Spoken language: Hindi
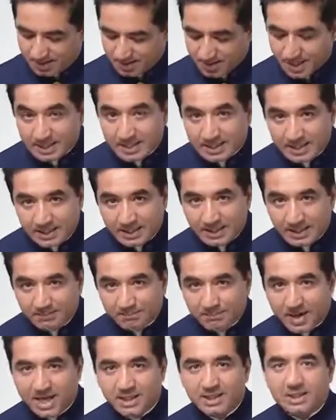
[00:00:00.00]
रंगीन
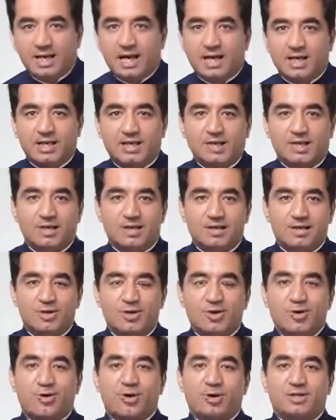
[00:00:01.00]
पानी डालेंगे
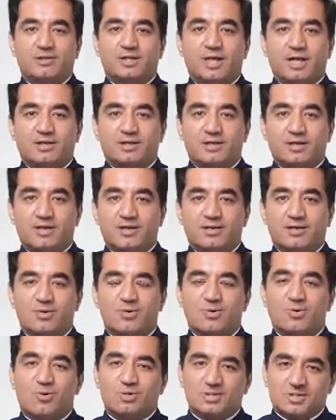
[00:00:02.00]
और देखते हैं कि
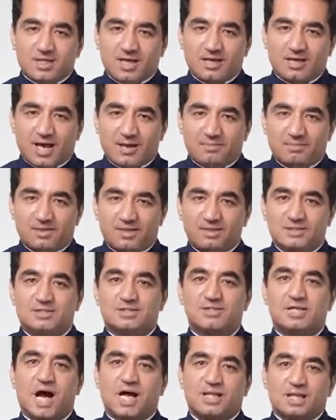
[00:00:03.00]
कौन सा नैपकिन
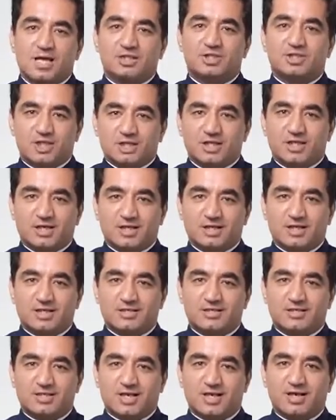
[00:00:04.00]
ज़्यादा अच्छे
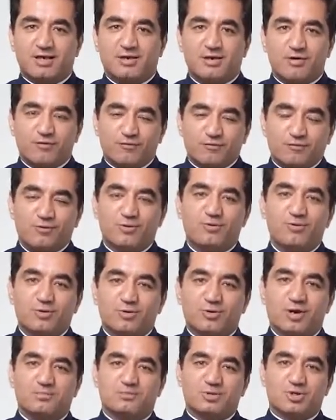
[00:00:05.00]
तरीके से फ्लूड
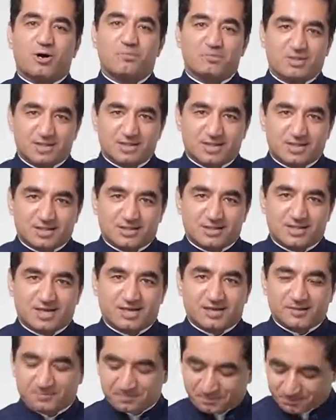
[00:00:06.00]
को एब्जॉर्ब कर सकता
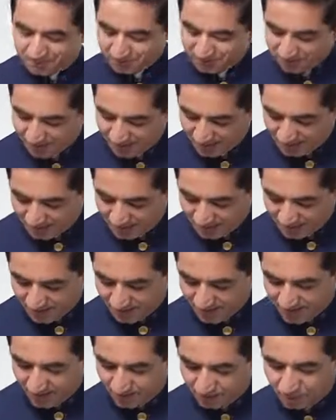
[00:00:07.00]
है
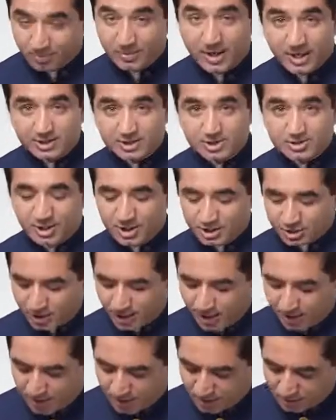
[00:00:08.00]
तो मैं एक सरिंज
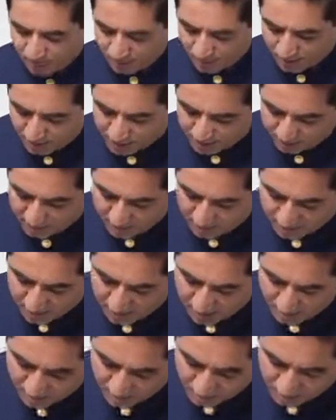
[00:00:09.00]
ले रहा हूं और इसमें मैं
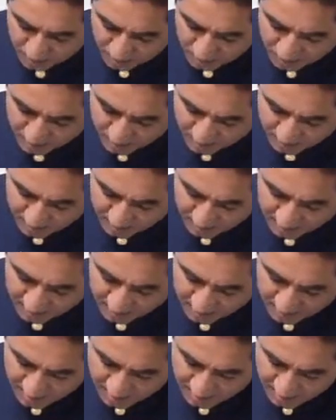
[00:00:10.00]
भर रहा हूं
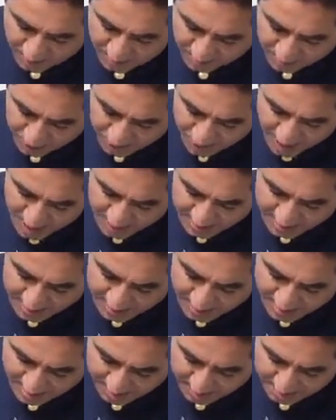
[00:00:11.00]
तकरीबन 50
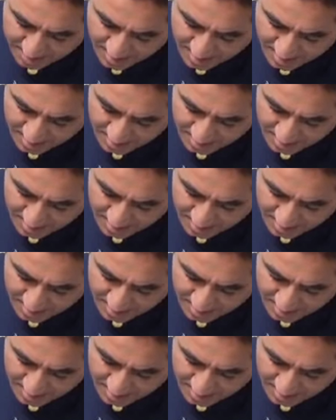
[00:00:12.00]
एम